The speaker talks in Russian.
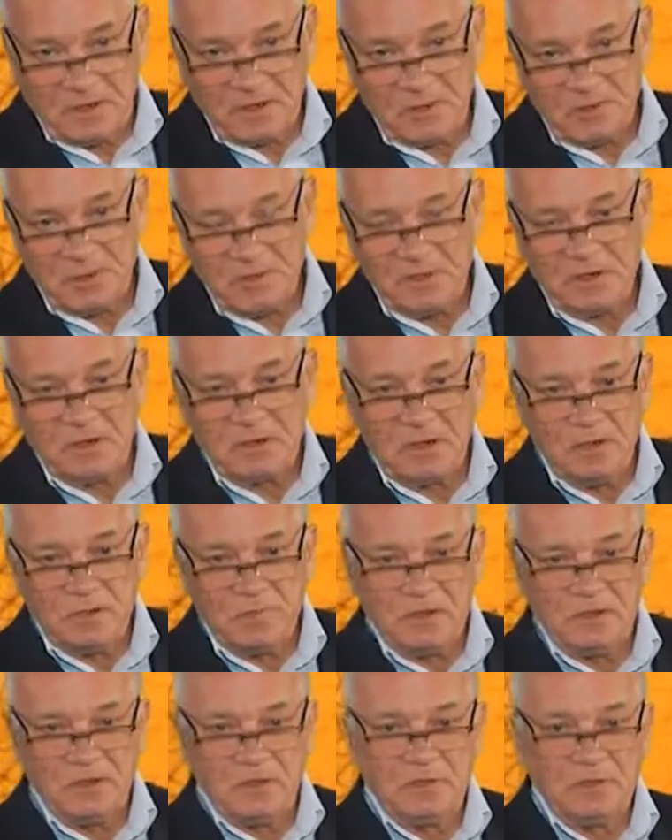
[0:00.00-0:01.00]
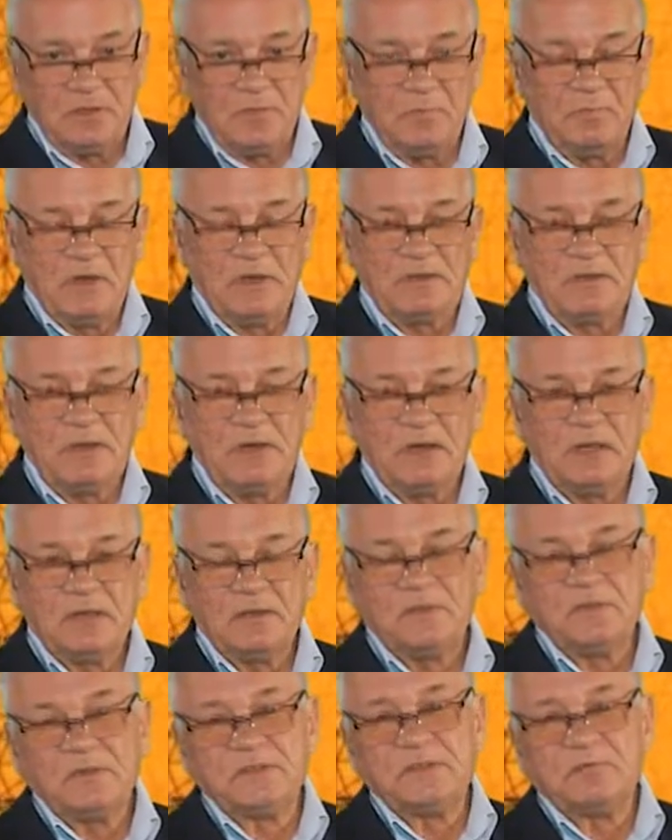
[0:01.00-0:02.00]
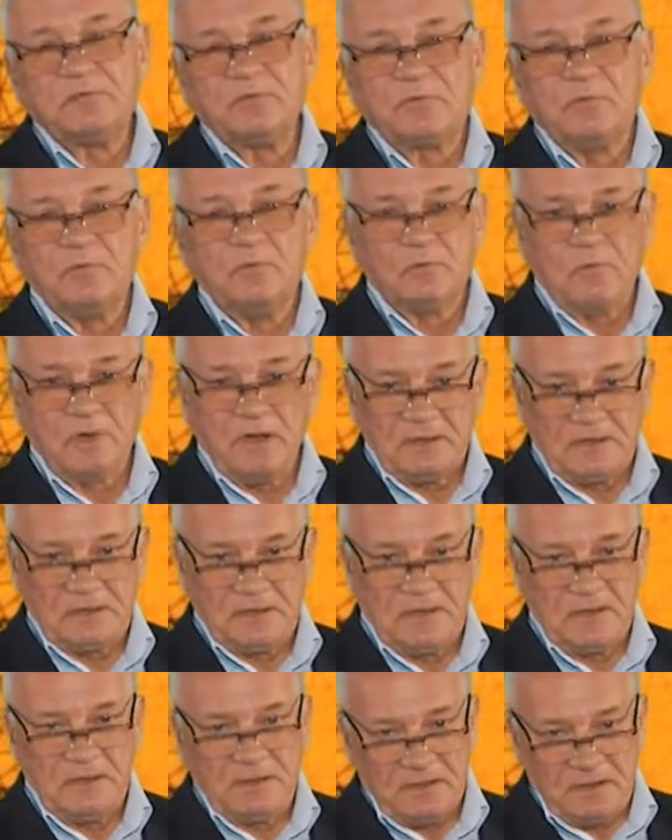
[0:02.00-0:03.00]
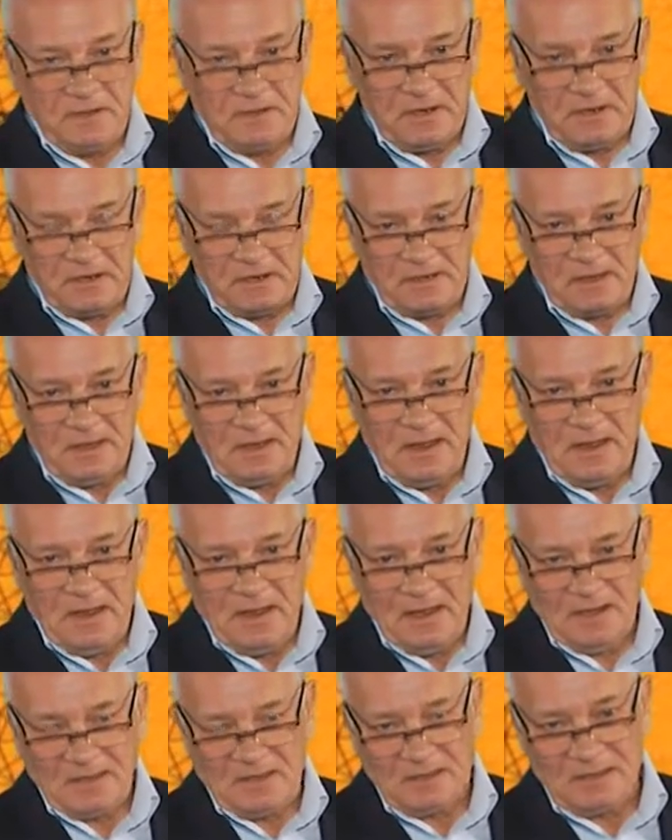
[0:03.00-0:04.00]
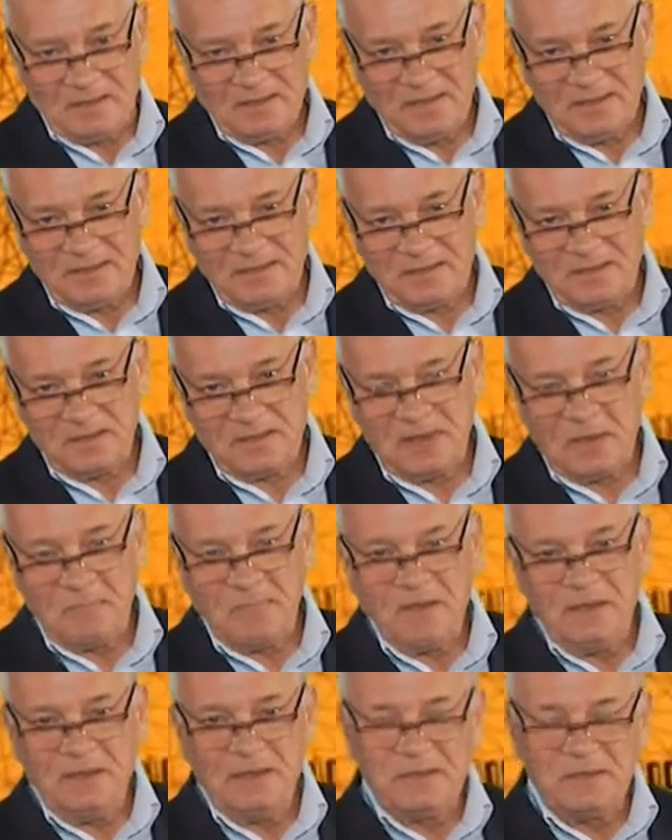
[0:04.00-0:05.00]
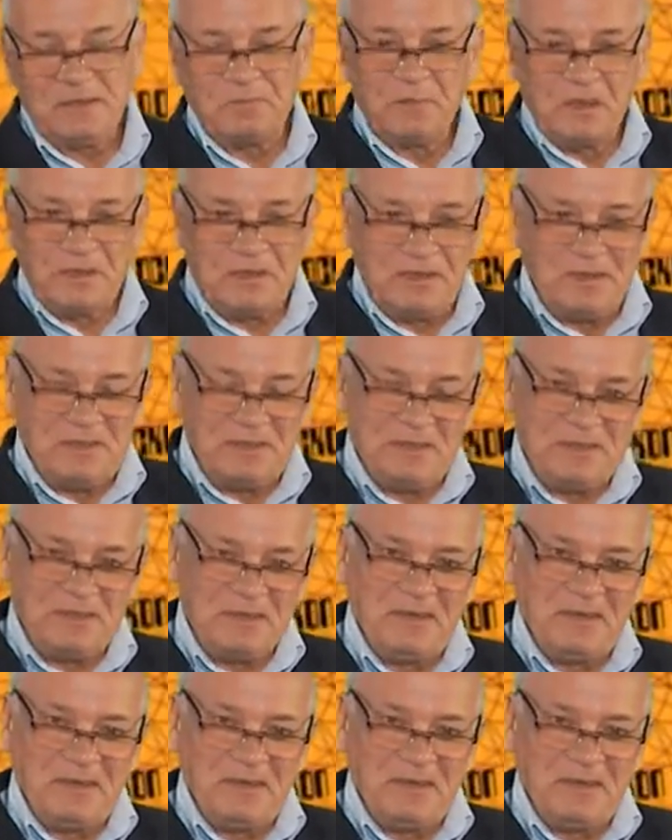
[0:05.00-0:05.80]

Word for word: что эти телевизионные материалы вызовут у вас интерес. Оставайтесь с нами и смотрите